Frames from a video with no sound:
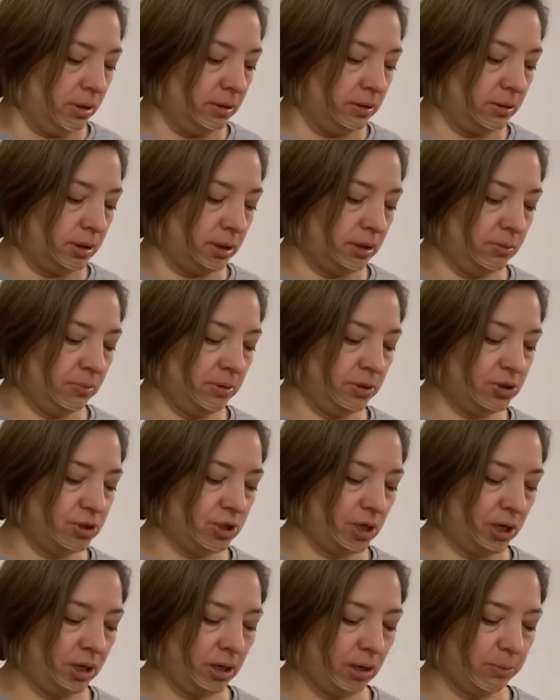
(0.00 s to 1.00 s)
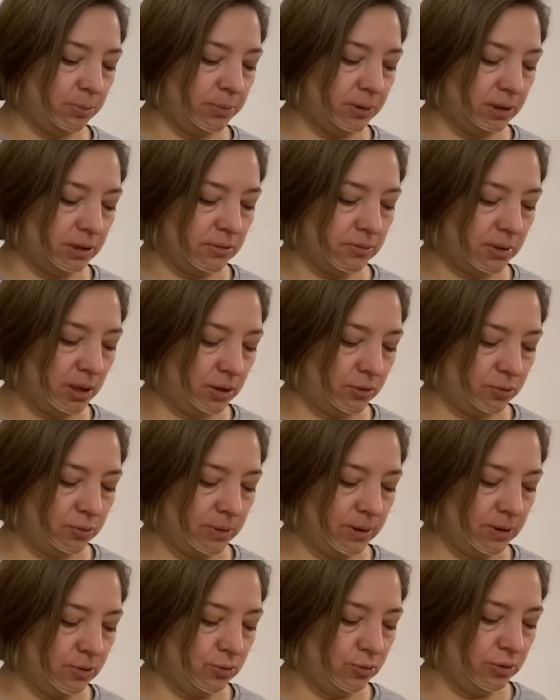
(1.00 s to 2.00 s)
Dedim hiç şey yapmayalım yavrum
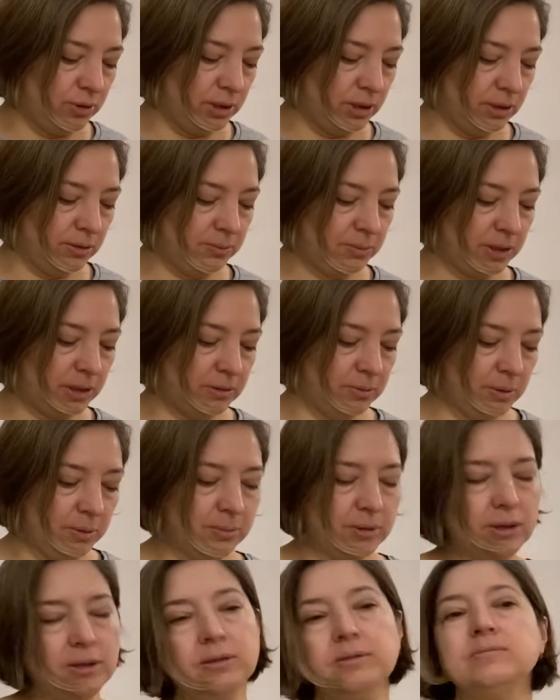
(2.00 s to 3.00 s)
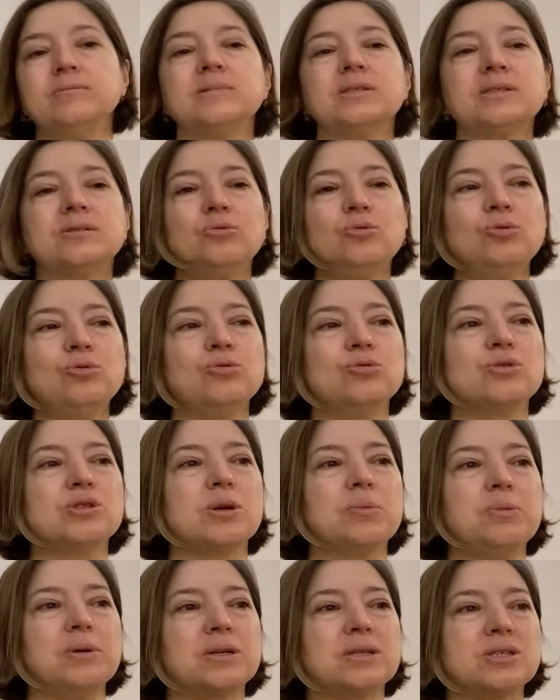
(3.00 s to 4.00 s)
hani uyuyalım dedim ama gündüz
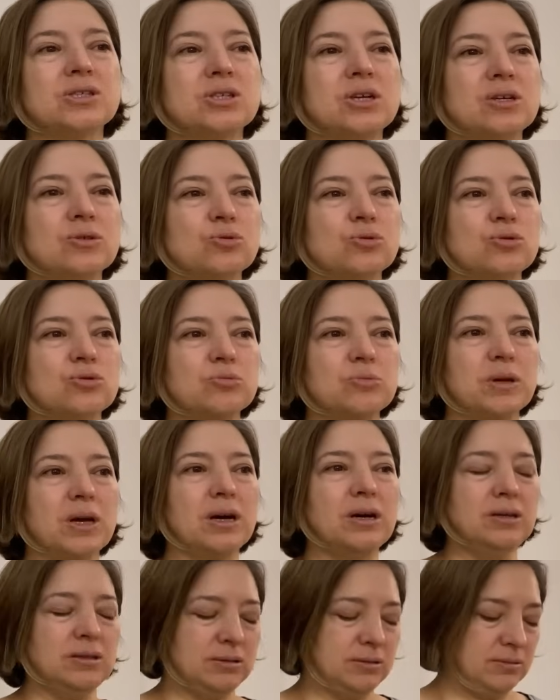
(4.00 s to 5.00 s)
yaparız Cansucuğum ya.